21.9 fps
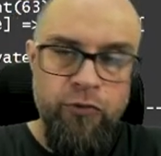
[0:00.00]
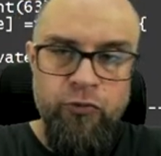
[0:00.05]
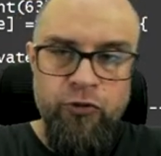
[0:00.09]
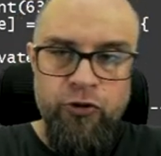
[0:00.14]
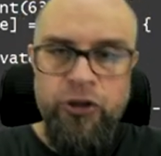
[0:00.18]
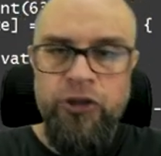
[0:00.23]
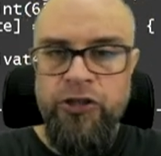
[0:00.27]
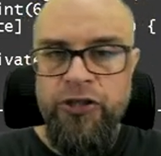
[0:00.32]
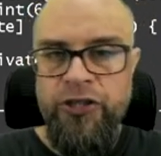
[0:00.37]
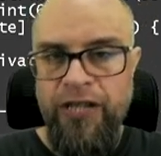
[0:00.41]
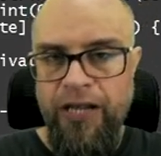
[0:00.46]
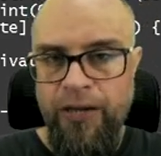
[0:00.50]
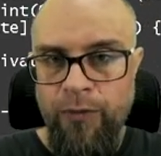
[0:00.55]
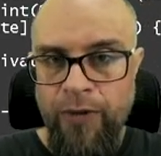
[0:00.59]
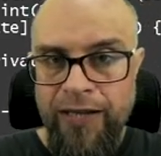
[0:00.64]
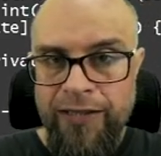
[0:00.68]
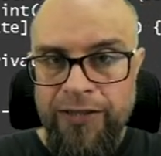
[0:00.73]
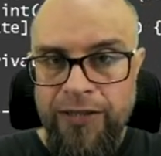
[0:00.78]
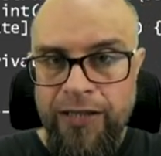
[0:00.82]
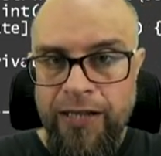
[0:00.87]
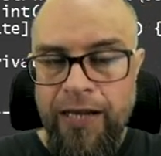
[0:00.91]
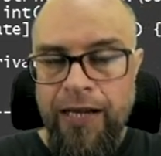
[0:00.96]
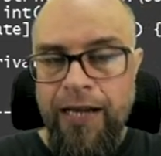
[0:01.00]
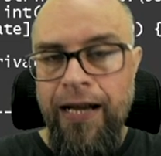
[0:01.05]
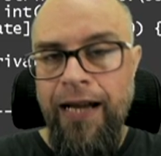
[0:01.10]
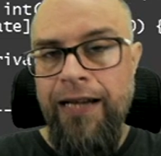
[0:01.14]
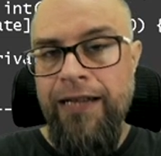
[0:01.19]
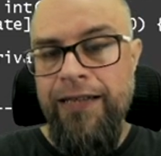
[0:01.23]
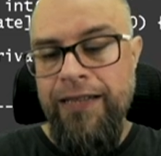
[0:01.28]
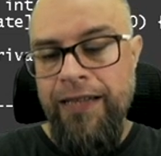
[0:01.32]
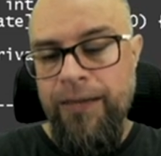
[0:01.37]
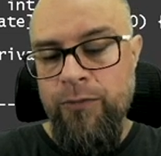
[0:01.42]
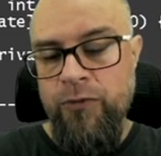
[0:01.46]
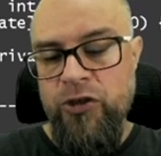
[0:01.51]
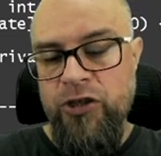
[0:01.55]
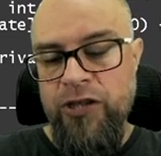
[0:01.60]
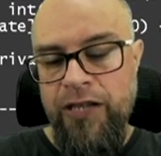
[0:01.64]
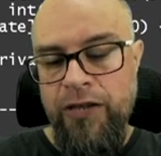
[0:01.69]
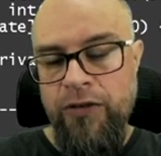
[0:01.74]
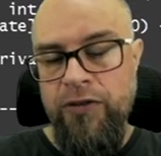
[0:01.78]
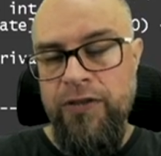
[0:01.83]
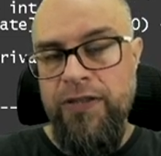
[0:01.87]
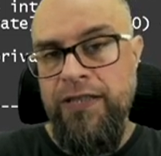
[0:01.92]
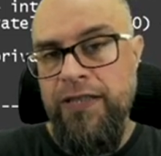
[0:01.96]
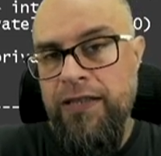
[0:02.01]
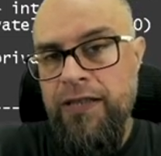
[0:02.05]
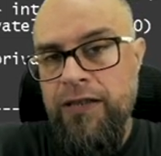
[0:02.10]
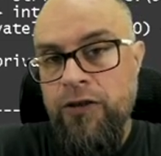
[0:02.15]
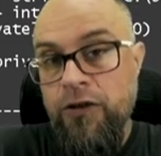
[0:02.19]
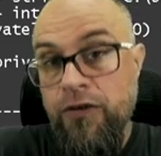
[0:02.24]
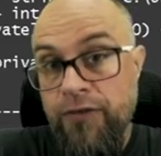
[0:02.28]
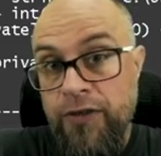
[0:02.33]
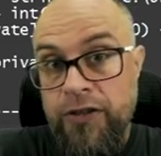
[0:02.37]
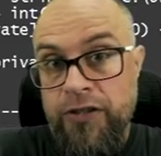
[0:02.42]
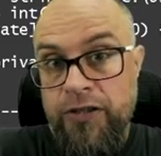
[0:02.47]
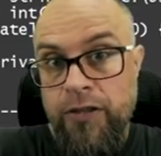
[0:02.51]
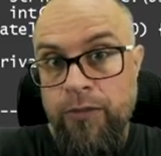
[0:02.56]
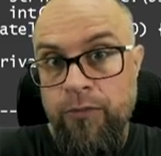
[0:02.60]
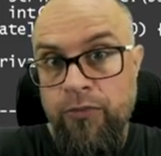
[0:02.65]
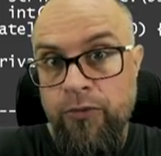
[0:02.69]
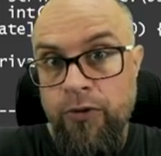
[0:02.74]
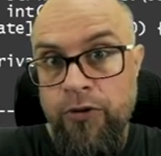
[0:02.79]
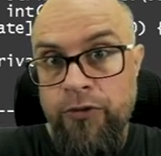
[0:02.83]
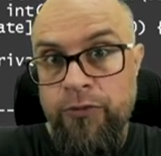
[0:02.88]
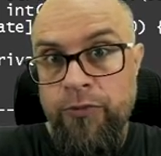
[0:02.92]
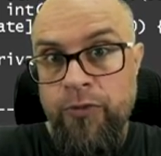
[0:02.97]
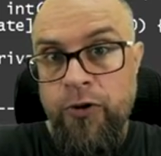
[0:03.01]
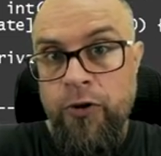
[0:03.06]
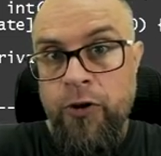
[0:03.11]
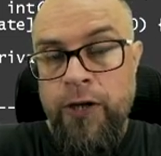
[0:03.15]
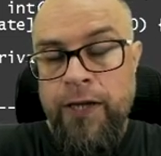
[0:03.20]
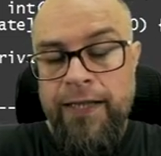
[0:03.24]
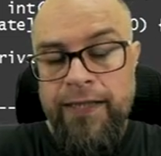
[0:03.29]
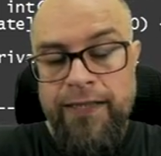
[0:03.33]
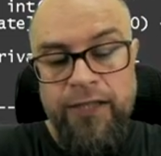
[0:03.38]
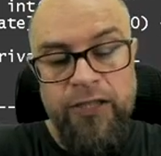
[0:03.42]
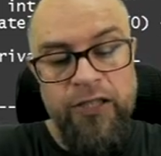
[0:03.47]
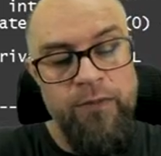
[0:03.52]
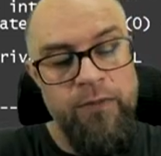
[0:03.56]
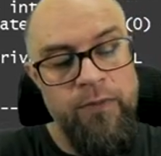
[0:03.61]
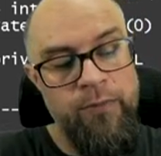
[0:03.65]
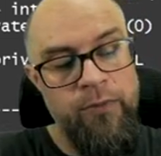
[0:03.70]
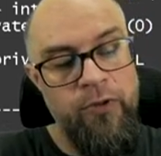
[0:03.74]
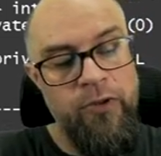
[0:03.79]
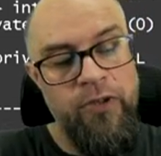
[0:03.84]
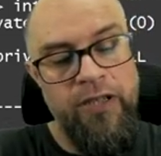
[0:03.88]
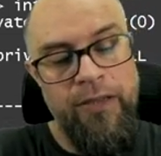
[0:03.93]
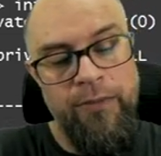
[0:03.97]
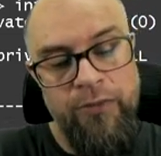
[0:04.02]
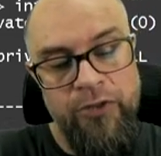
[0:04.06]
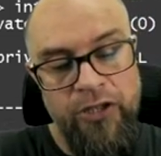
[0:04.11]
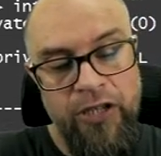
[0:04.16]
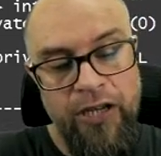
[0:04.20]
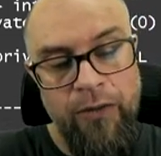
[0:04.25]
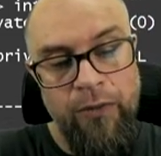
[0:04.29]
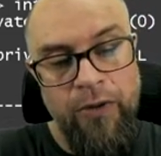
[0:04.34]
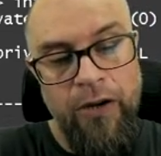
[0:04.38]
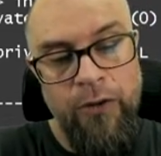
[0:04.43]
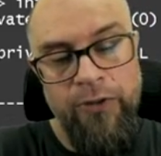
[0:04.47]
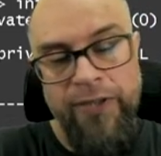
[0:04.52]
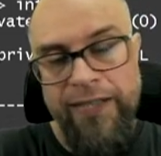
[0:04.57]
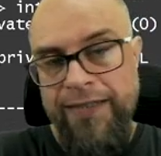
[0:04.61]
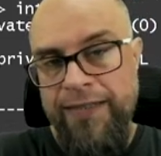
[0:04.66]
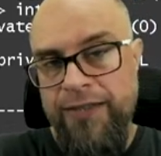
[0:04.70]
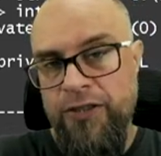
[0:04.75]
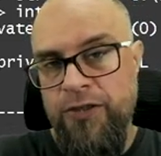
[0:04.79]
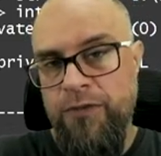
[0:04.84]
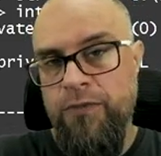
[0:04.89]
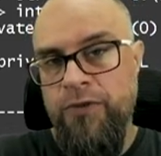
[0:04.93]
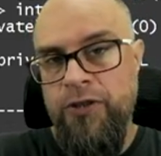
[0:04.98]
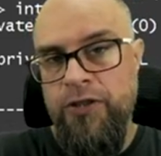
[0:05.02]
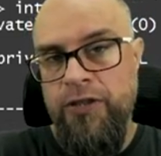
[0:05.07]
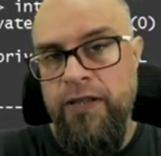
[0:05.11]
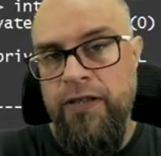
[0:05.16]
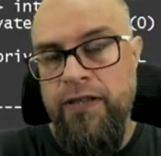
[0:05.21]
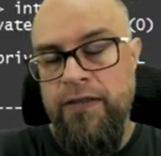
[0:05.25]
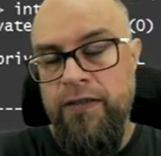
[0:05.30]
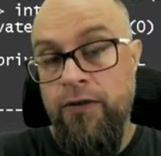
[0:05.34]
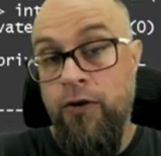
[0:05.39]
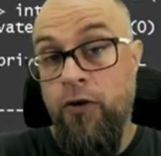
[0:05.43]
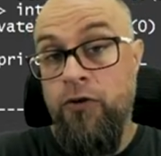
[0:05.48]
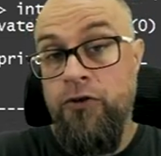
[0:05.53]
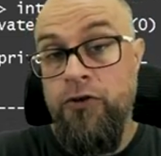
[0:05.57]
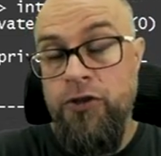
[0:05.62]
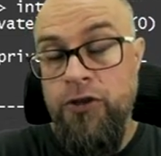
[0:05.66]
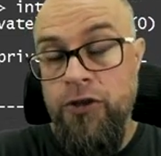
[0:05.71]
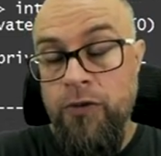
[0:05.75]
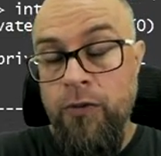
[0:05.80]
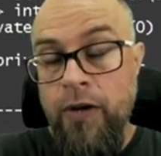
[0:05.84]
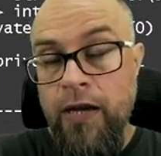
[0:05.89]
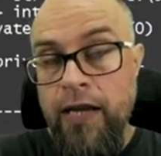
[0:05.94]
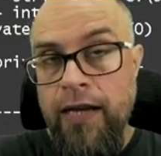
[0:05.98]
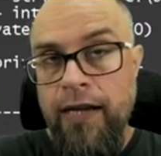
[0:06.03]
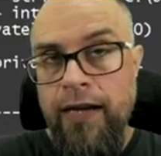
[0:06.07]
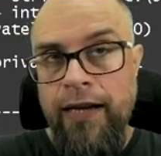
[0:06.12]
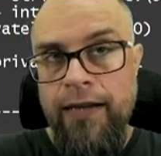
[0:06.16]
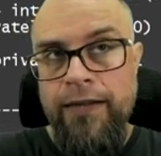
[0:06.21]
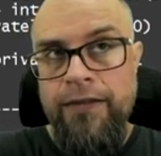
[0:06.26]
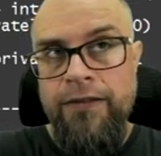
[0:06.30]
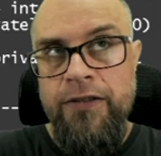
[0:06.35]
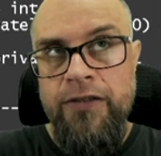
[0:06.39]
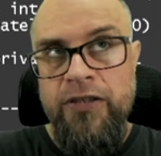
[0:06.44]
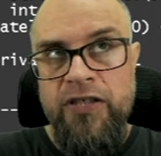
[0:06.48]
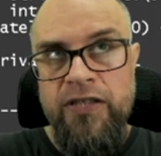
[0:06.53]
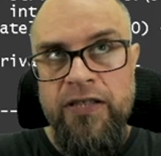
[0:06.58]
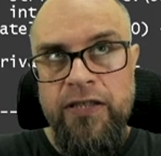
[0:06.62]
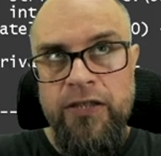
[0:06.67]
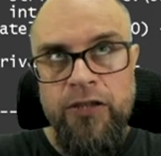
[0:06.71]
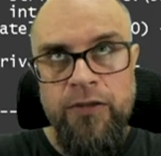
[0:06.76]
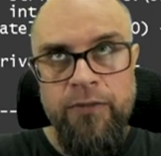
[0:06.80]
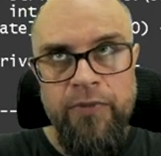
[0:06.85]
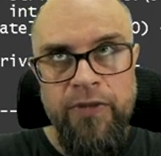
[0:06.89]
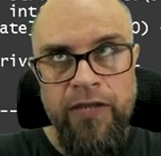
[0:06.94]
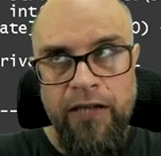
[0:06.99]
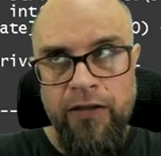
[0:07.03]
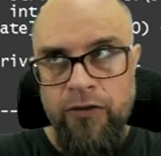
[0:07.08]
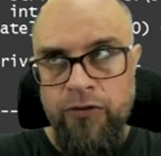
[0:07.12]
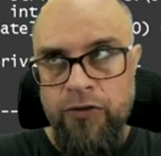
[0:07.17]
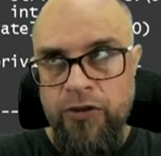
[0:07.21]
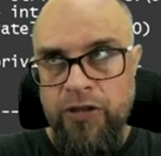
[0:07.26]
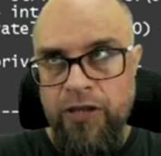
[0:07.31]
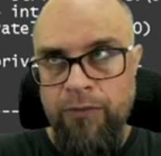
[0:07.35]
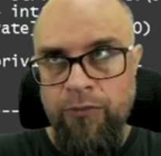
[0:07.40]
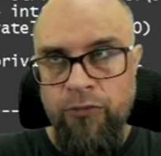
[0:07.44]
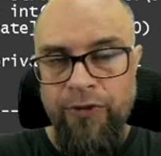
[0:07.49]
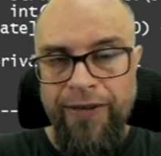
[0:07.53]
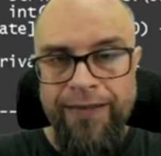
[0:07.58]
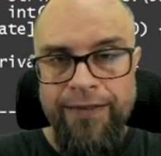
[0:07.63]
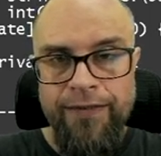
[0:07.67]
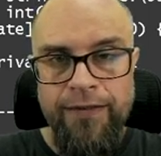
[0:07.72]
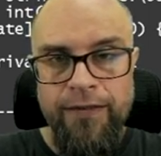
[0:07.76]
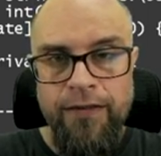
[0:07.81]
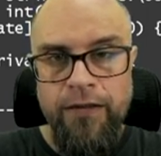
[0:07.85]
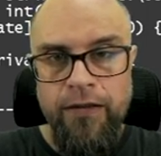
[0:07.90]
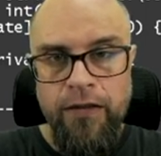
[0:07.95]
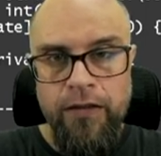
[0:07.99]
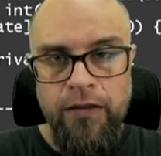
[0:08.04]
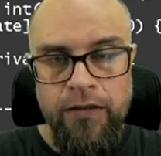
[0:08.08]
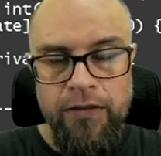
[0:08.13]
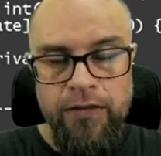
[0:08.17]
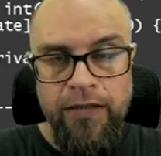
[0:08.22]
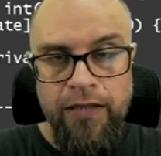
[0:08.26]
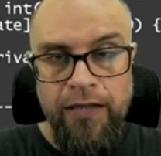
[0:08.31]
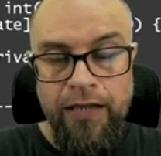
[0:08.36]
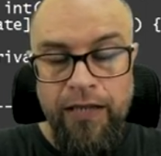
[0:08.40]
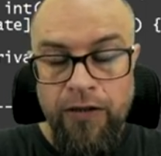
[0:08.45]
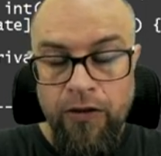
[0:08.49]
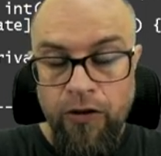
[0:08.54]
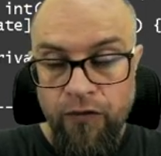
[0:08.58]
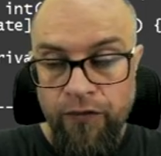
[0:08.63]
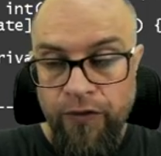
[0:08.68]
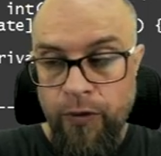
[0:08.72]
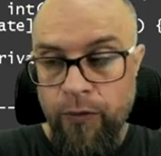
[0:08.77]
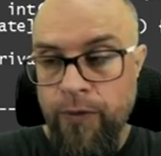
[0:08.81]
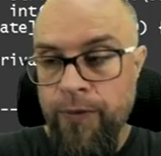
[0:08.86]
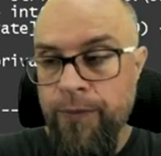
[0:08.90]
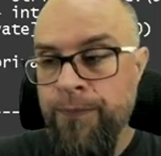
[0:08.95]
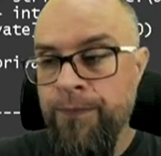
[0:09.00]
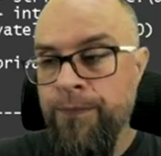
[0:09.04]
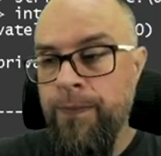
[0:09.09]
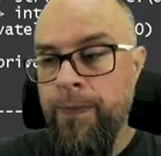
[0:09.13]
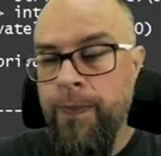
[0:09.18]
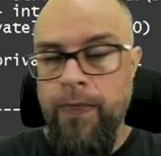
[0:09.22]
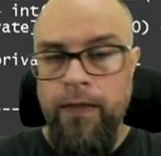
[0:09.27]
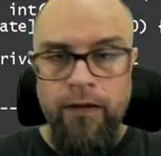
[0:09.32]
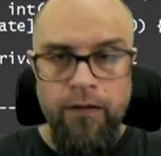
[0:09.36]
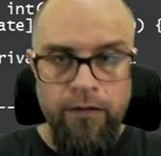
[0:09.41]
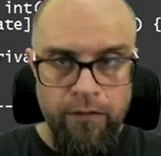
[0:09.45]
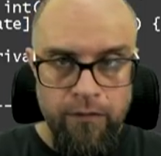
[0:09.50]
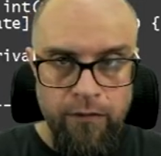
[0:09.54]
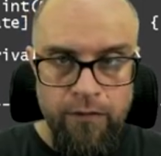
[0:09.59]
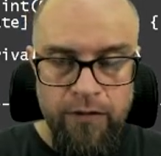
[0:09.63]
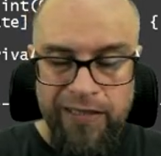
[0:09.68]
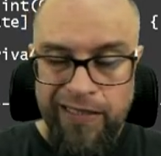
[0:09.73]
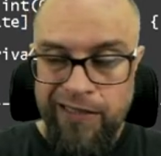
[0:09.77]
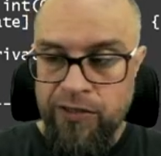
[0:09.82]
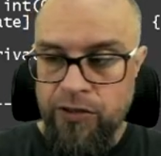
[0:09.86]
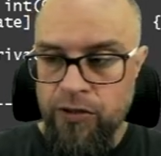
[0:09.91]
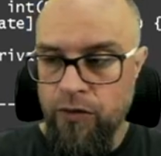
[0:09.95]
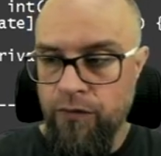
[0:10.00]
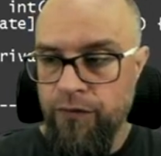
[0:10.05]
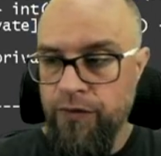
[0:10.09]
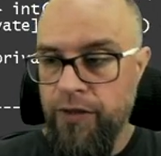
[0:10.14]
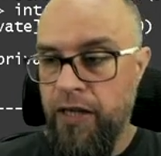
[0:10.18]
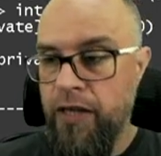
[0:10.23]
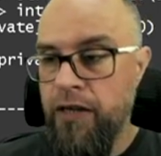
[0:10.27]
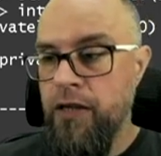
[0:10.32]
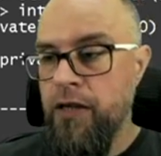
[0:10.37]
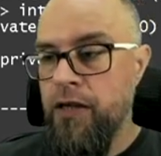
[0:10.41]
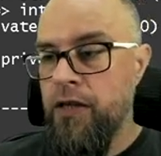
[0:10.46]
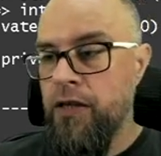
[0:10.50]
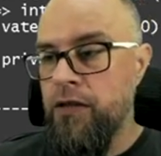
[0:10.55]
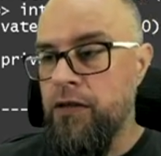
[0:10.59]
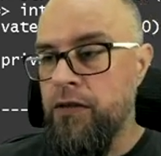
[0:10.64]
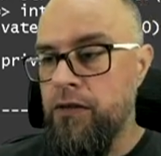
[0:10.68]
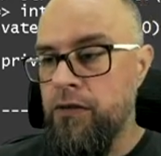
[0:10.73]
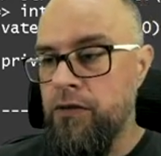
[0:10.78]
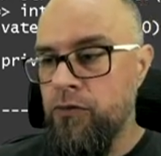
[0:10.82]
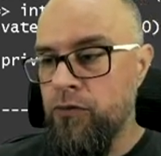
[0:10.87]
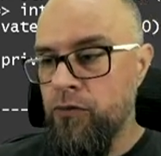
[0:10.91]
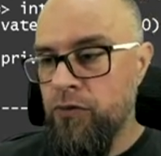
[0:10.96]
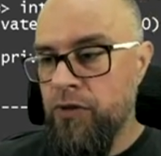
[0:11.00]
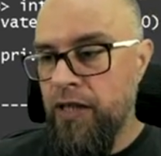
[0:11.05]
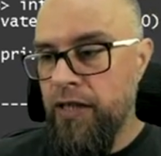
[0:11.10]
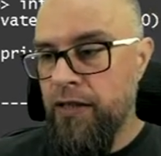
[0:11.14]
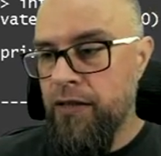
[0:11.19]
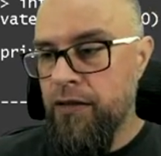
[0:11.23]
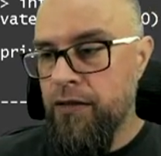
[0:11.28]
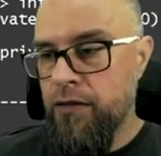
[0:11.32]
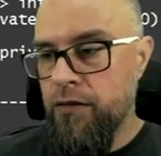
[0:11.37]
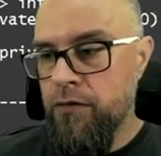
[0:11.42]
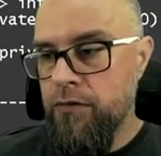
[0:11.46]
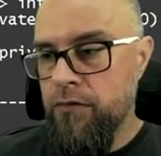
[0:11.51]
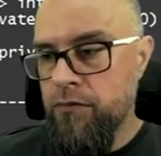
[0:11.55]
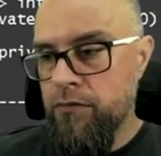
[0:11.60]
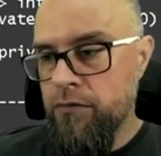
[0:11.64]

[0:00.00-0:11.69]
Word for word: To musi działać, ale ja muszę jakoś zareagować na błąd, bo chcę, żeby program działał, nie chcę, żeby się skończył, ale też chcę, żeby jakoś na błędy zareagował sensownie. E, tutaj